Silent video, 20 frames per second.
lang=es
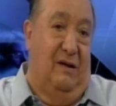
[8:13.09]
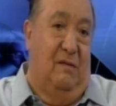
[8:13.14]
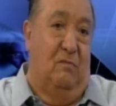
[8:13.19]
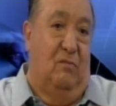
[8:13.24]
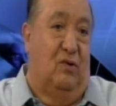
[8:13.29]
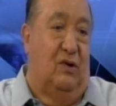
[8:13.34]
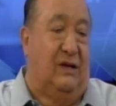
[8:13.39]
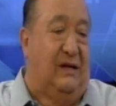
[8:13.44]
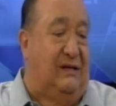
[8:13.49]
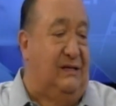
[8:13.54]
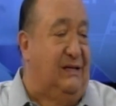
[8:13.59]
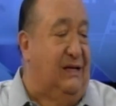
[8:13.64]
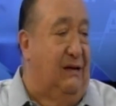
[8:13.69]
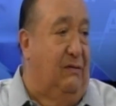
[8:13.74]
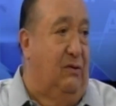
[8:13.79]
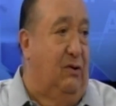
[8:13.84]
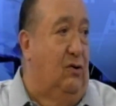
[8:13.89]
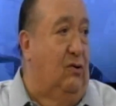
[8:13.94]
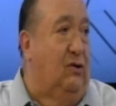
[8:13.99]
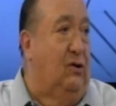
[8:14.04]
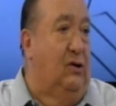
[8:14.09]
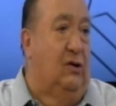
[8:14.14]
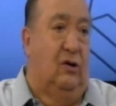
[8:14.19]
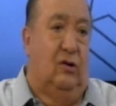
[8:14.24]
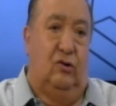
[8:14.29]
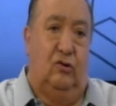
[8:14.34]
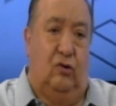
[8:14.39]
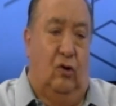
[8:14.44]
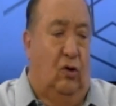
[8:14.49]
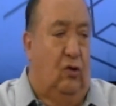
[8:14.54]
porque escribió
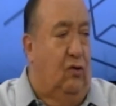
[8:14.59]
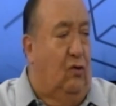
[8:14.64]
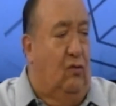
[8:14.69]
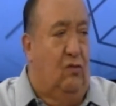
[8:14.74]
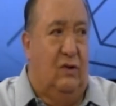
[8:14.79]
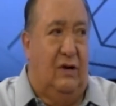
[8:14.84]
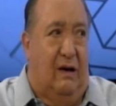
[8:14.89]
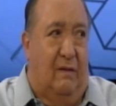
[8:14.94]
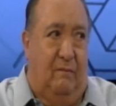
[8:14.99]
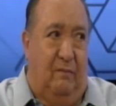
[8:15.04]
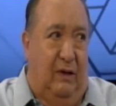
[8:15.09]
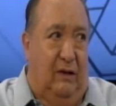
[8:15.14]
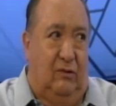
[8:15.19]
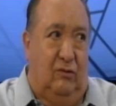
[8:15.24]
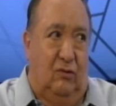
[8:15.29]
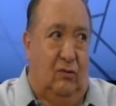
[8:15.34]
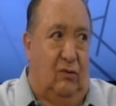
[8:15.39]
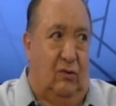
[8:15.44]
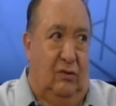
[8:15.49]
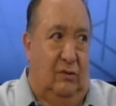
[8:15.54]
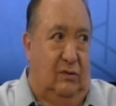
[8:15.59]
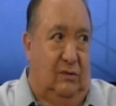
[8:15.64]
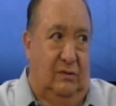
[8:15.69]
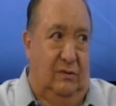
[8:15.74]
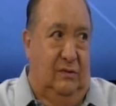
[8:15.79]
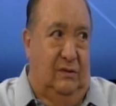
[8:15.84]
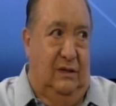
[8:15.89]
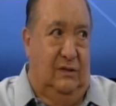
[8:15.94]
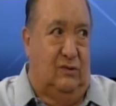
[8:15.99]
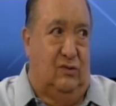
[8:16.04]
todo un capítulo
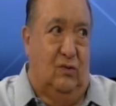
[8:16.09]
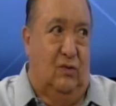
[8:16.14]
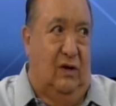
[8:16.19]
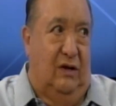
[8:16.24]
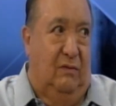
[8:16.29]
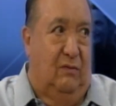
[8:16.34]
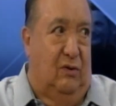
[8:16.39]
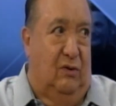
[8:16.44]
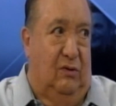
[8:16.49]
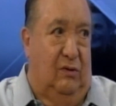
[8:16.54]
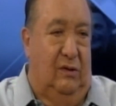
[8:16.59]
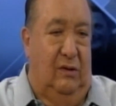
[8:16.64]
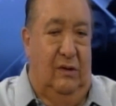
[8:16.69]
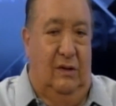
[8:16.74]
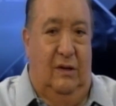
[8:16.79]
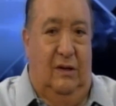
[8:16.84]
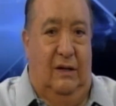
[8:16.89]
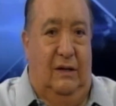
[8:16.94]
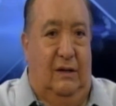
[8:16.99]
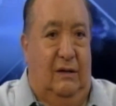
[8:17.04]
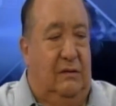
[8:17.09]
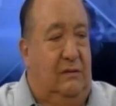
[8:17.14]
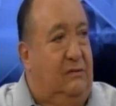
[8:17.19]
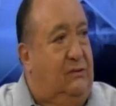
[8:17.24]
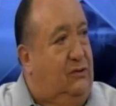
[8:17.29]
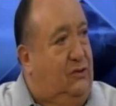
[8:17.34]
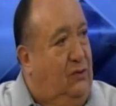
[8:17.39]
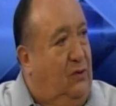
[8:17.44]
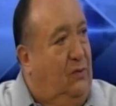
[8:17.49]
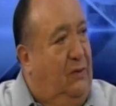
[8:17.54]
de su libro
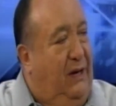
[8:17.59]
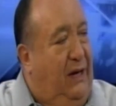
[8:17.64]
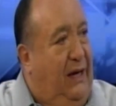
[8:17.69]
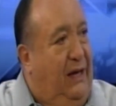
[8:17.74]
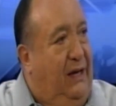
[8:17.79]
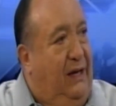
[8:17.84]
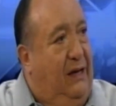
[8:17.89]
sobre